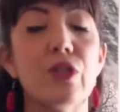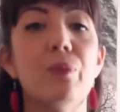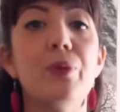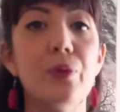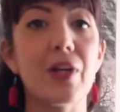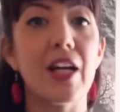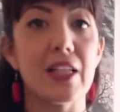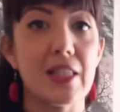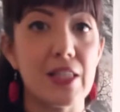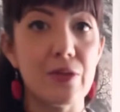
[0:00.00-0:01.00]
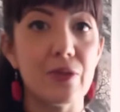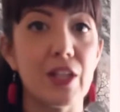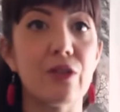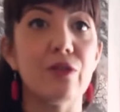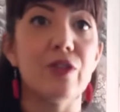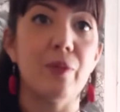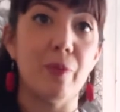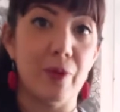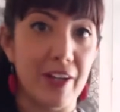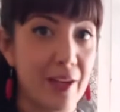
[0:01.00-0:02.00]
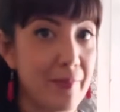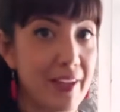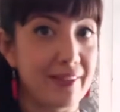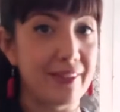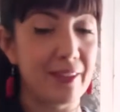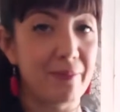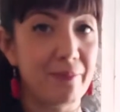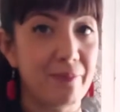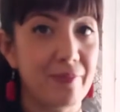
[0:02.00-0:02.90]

di più relazioni contemporaneamente.